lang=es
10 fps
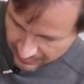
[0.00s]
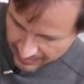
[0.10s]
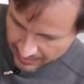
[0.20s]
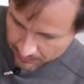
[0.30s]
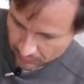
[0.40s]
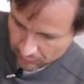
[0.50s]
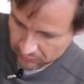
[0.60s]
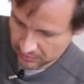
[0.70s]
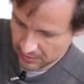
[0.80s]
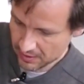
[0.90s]

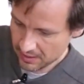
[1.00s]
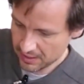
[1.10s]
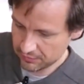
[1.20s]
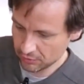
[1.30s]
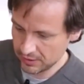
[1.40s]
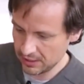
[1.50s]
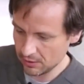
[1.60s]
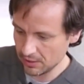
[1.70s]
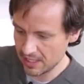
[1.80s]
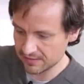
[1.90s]
sacamos el
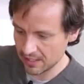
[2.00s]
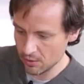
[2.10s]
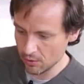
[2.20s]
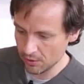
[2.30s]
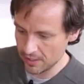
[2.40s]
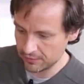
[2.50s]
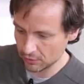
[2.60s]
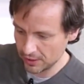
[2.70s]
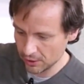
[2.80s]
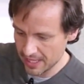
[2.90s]
sonido de la salud, el
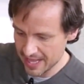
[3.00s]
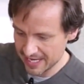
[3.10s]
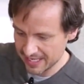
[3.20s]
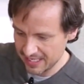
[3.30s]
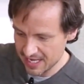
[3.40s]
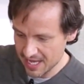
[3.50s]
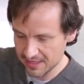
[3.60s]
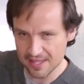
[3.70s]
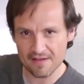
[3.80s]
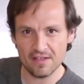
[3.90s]
sonido de la alegría,
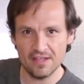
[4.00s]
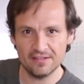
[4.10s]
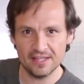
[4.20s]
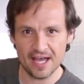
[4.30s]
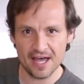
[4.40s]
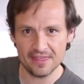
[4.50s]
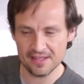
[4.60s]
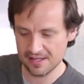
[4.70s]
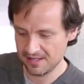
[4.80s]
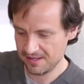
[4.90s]
de la felicidad,
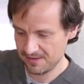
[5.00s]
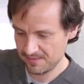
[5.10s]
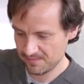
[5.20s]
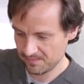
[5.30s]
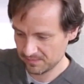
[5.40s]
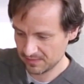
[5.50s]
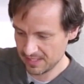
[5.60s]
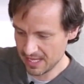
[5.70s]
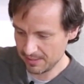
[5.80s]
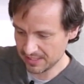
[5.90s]
de
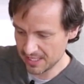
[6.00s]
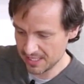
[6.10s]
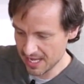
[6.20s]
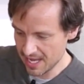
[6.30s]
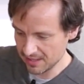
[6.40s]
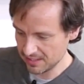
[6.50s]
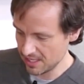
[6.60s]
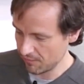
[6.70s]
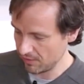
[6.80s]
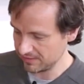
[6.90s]
la vitalidad, de
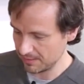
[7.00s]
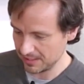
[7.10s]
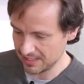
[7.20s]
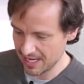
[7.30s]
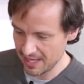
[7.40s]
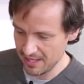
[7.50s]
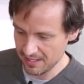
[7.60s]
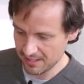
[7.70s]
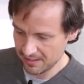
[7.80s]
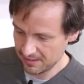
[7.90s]
la fuerza vital.
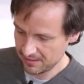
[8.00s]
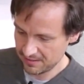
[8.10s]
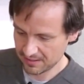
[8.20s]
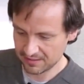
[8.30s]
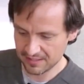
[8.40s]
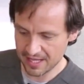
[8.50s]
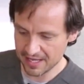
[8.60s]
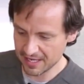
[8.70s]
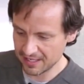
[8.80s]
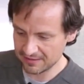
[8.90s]
Que
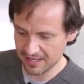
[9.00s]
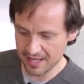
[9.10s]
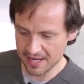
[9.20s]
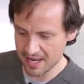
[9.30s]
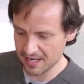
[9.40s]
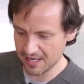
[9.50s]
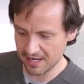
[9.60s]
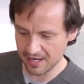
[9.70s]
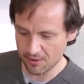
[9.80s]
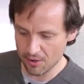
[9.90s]
salga, que salga, que
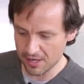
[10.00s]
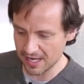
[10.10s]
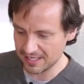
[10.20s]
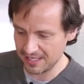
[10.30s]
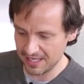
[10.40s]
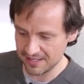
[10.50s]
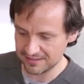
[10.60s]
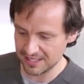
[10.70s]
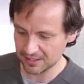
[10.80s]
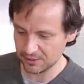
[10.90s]
recorra aquí el
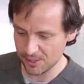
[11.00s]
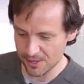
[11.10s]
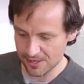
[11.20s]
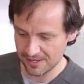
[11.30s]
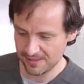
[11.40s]
extractor.